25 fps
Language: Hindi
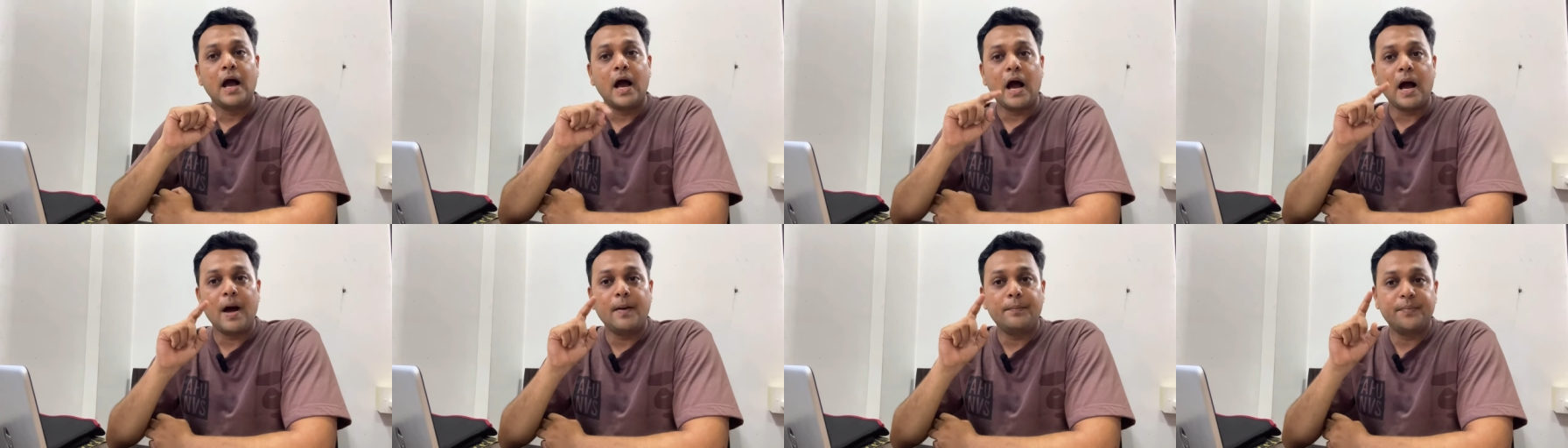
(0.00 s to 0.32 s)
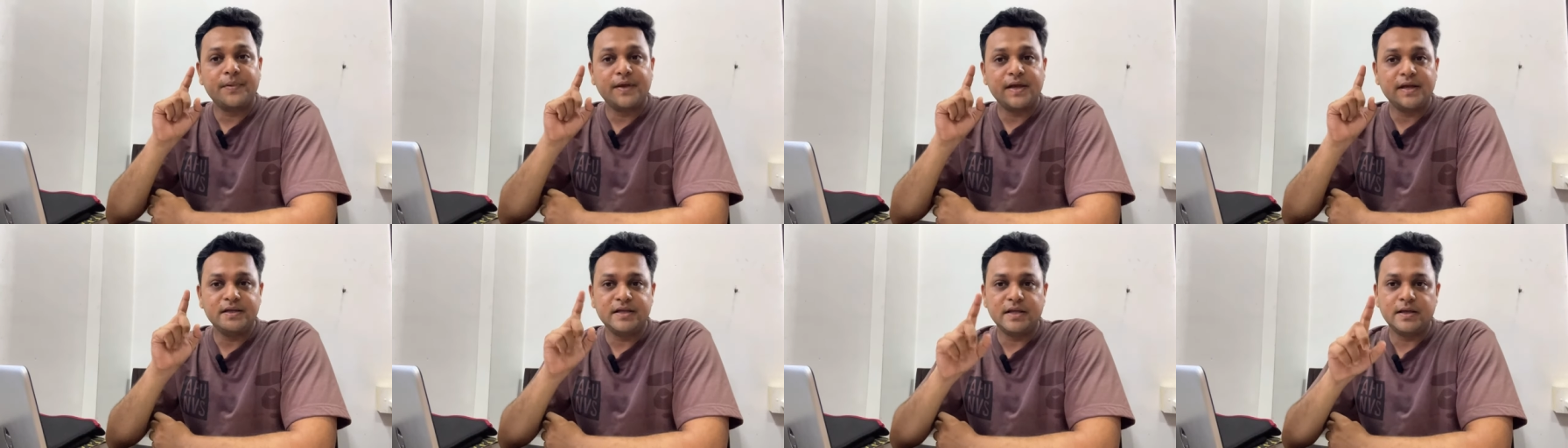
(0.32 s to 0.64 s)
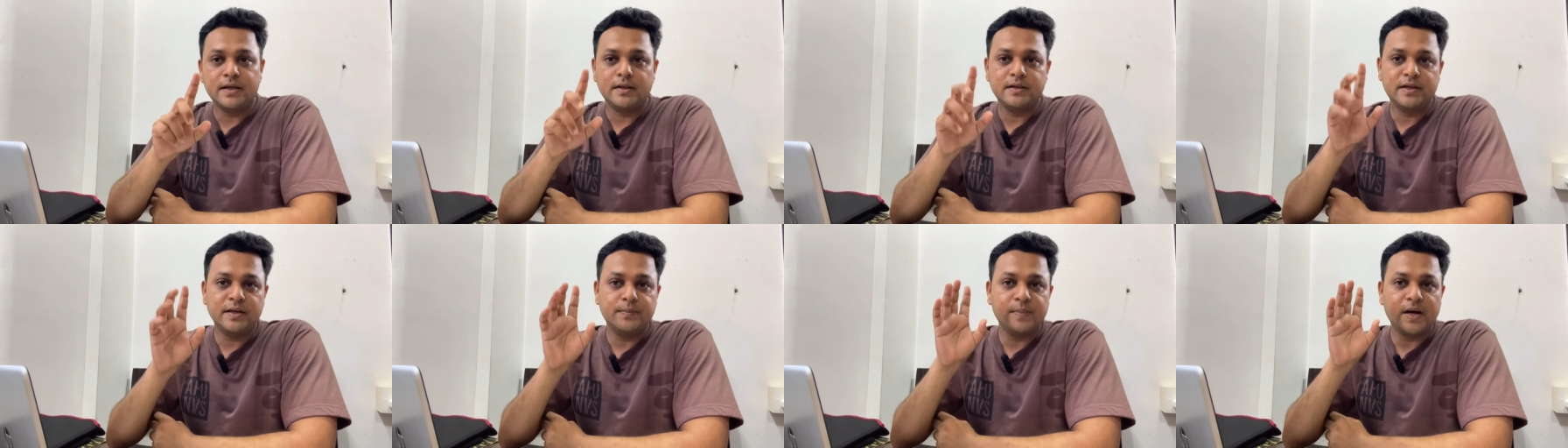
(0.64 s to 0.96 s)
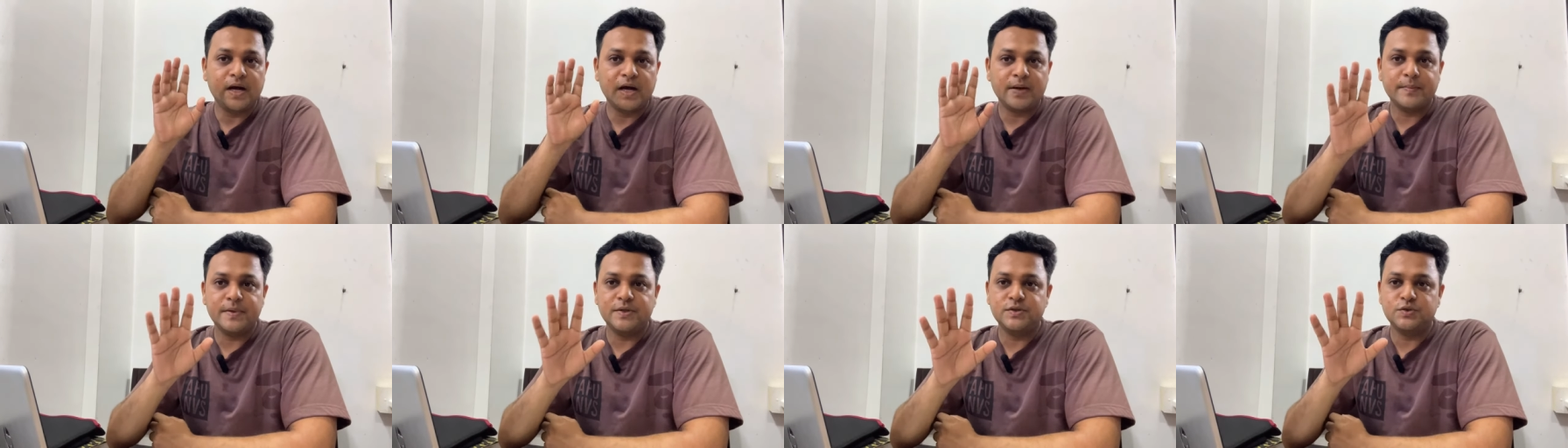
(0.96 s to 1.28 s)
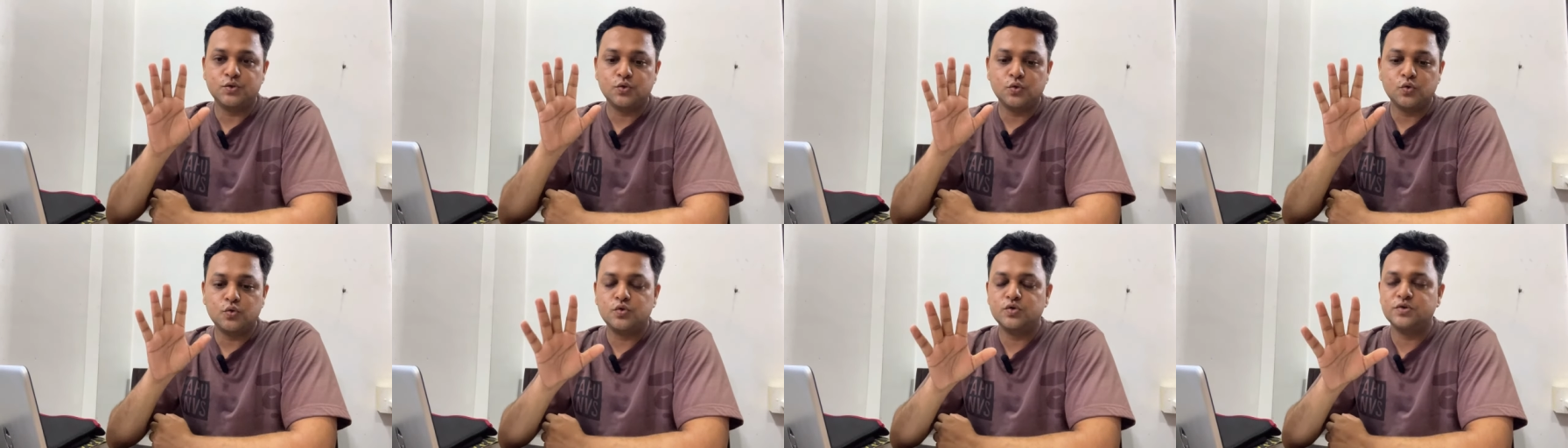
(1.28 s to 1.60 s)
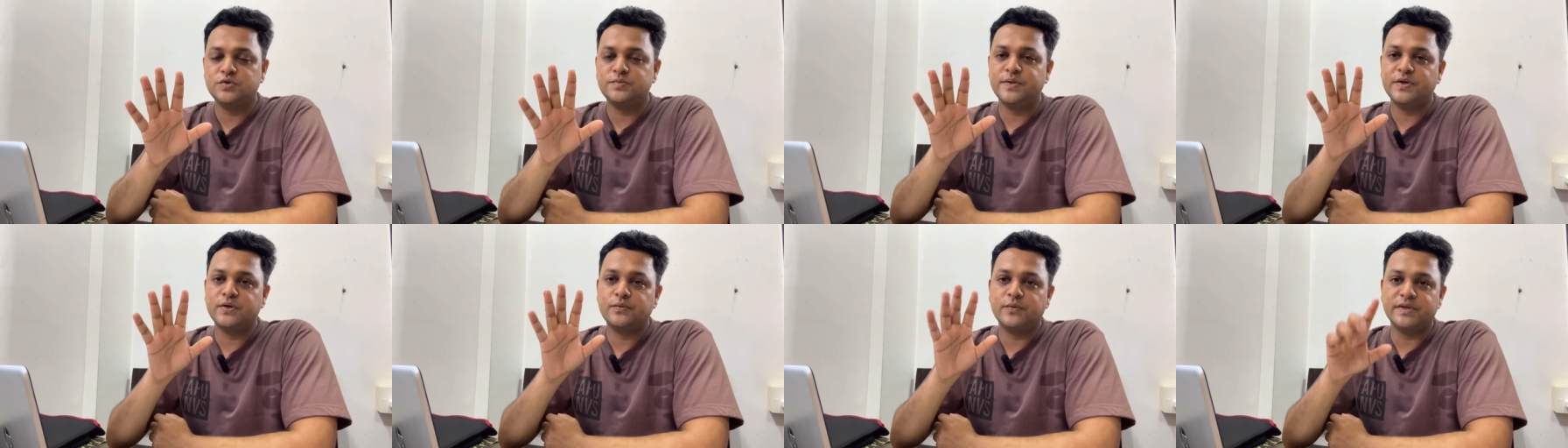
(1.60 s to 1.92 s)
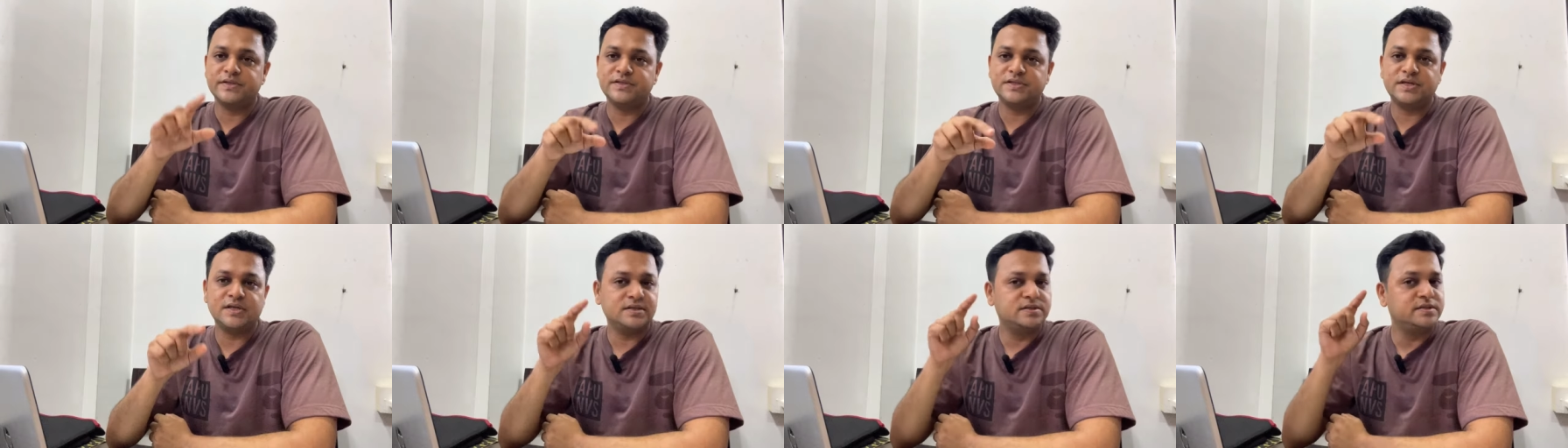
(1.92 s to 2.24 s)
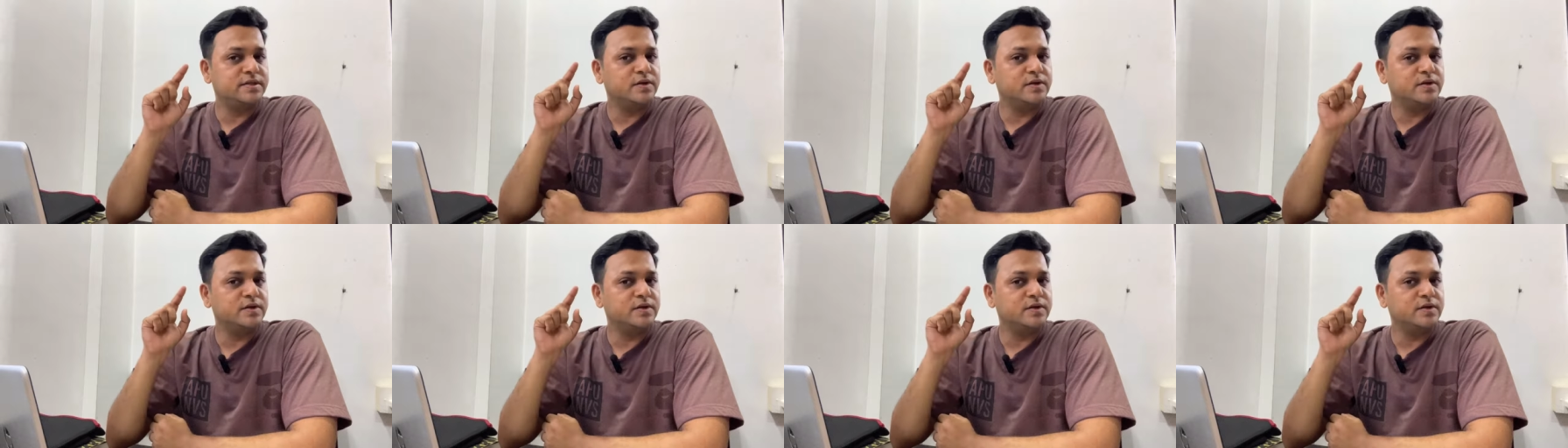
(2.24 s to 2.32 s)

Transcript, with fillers: आपके दिमाग में जो कुछ भी क्वेश्चन